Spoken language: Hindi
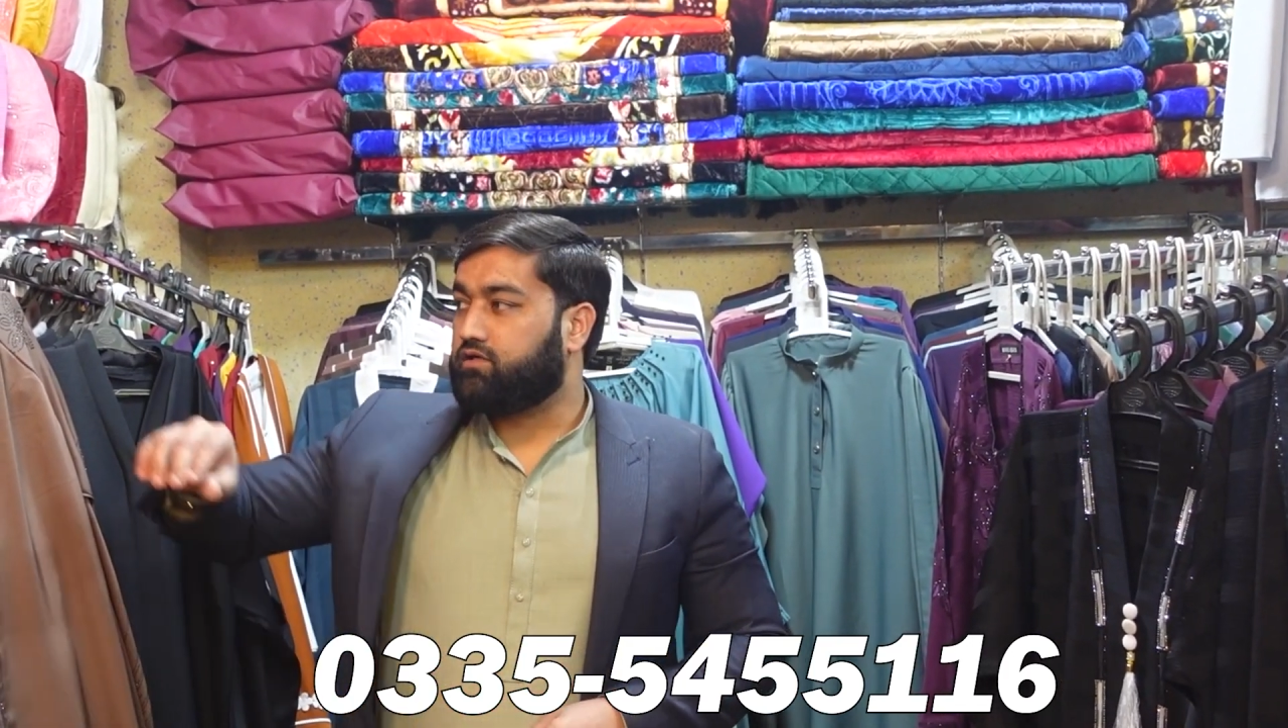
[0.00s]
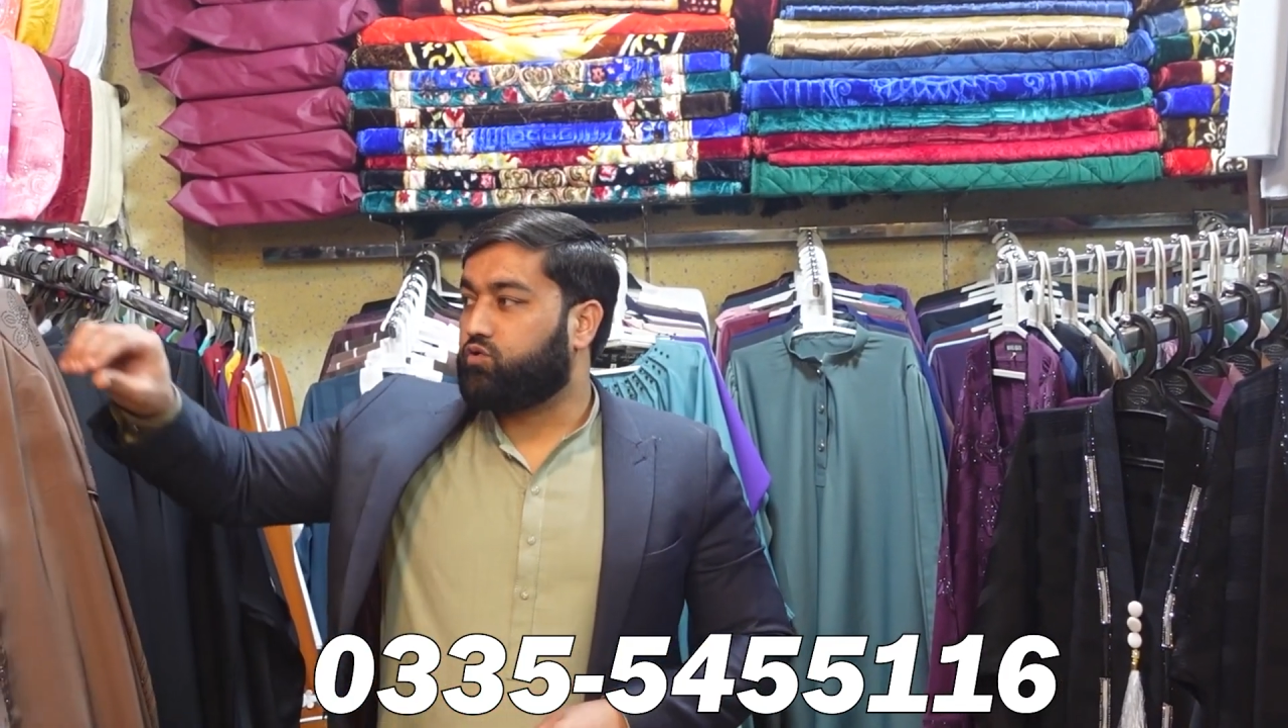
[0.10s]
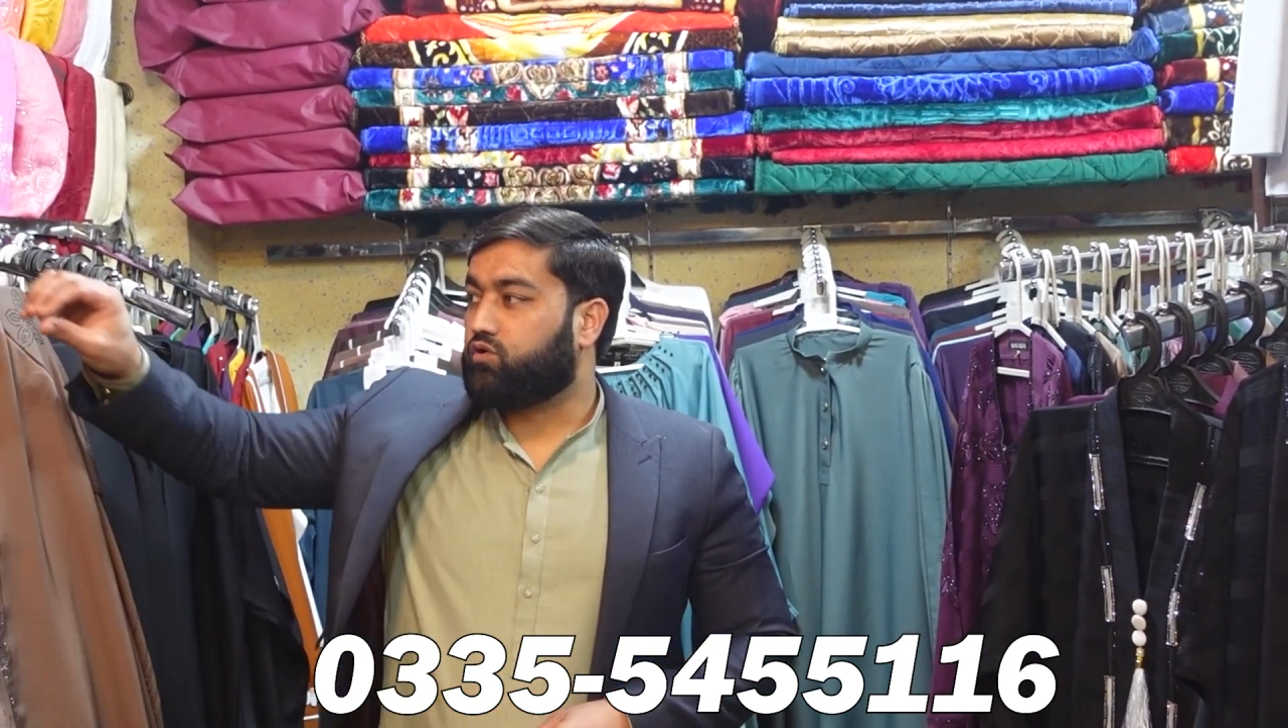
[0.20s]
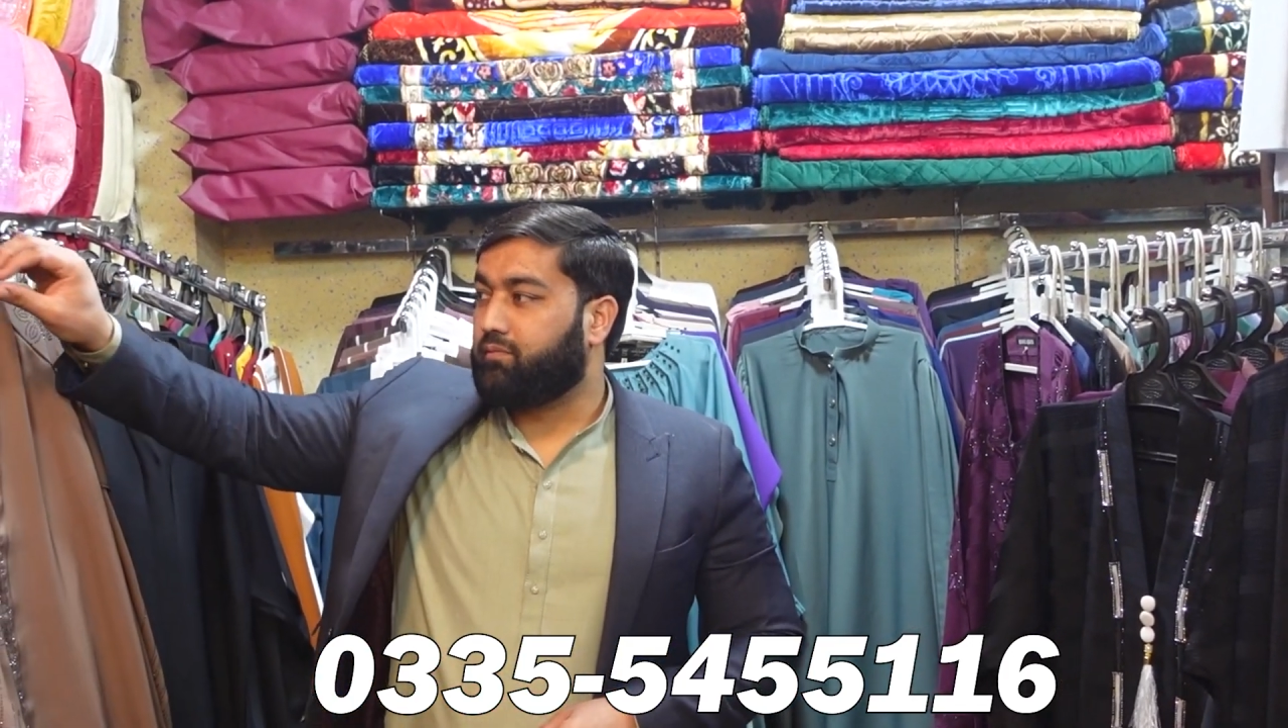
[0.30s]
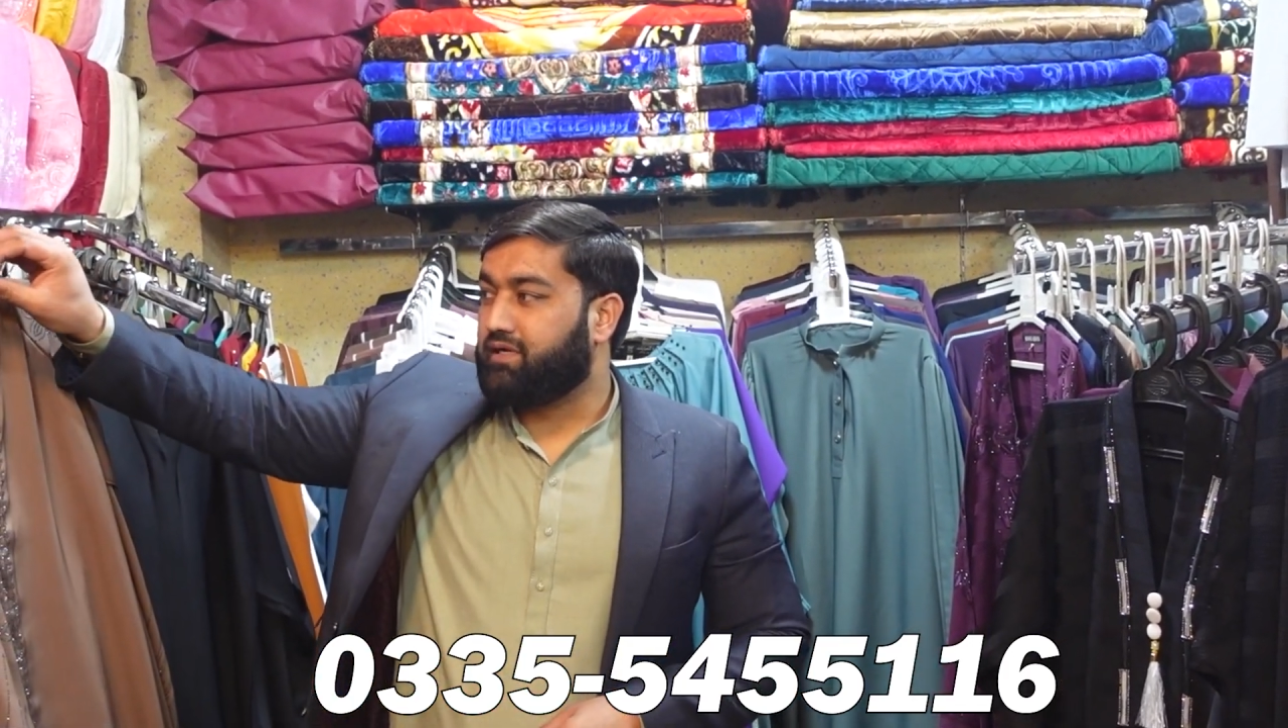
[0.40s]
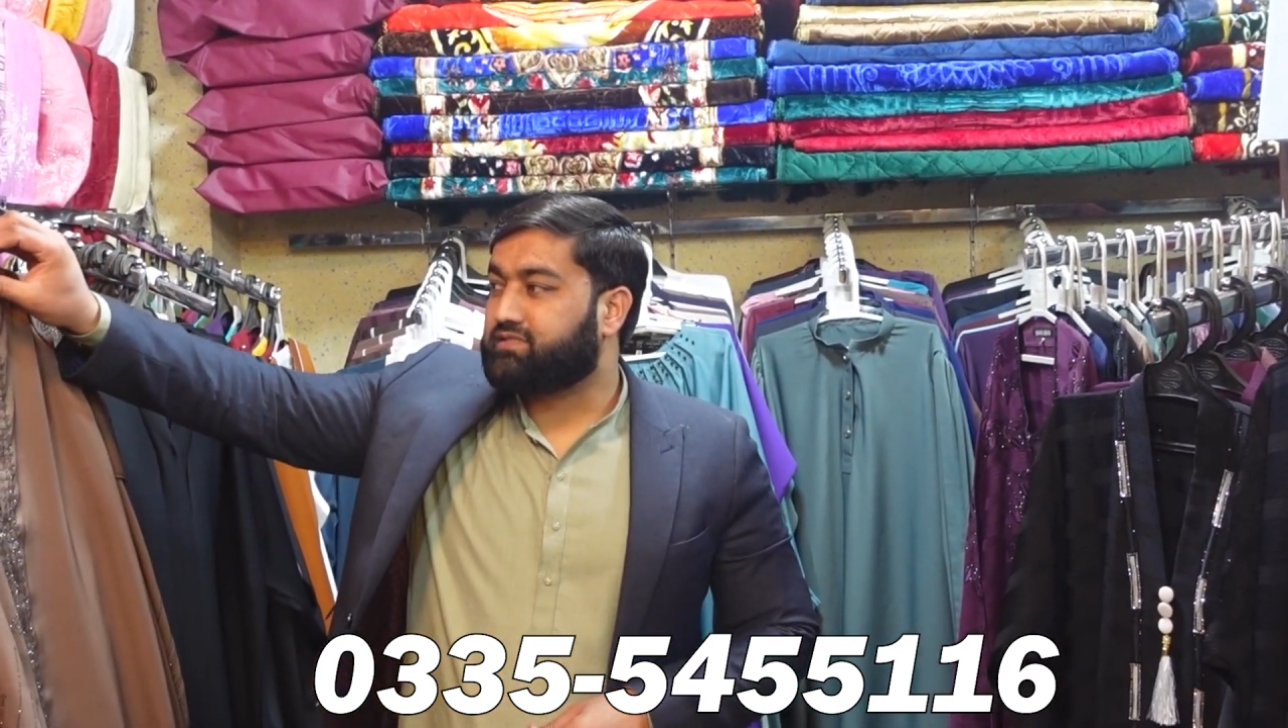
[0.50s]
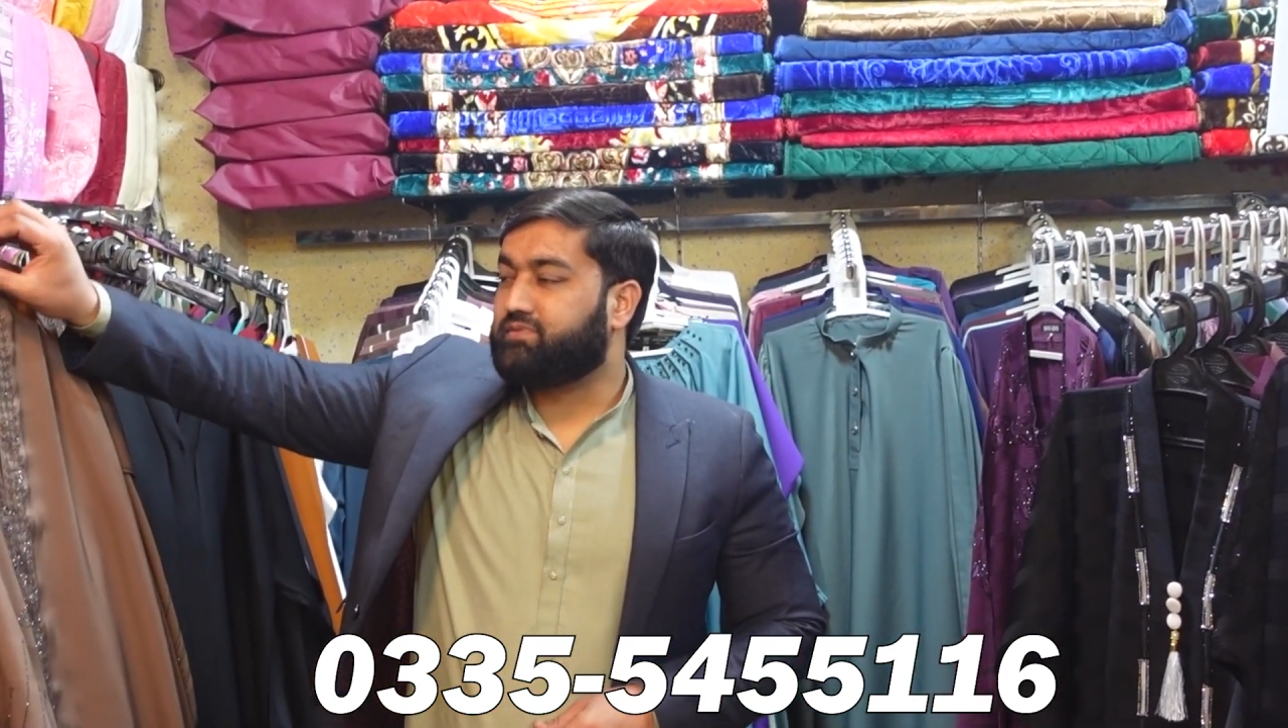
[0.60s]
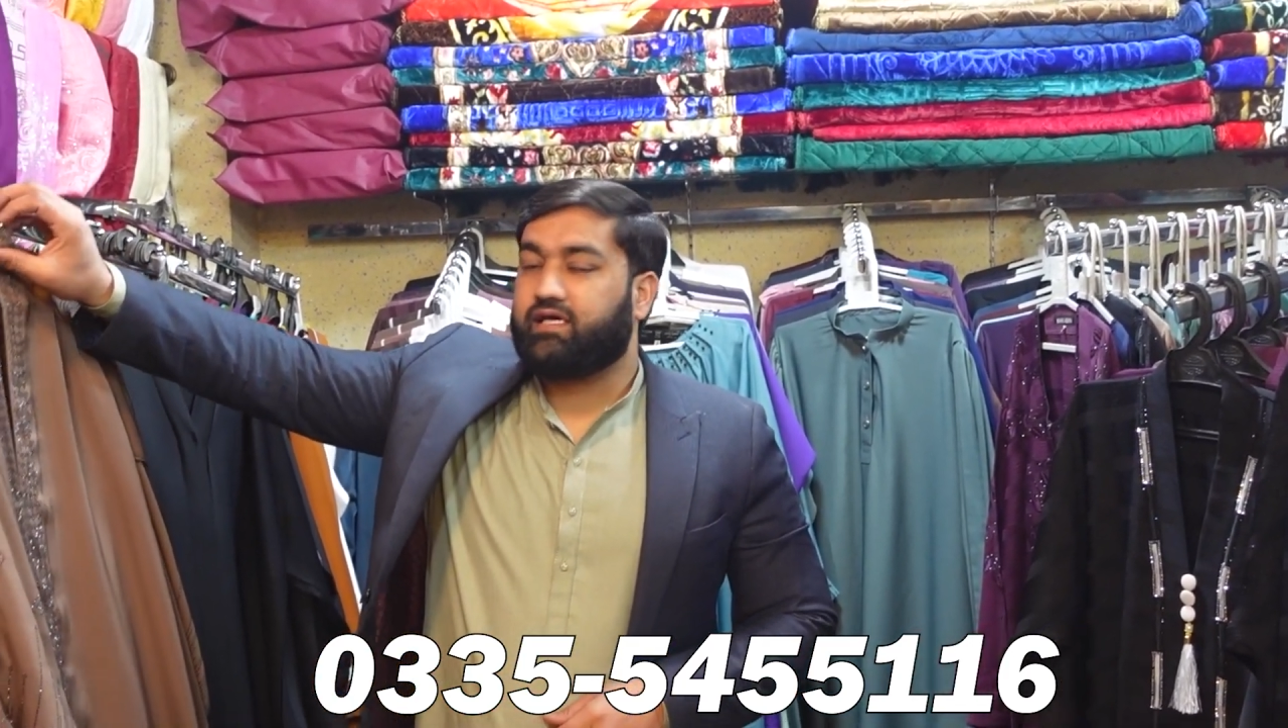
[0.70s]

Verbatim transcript: जो कमेंट्स भी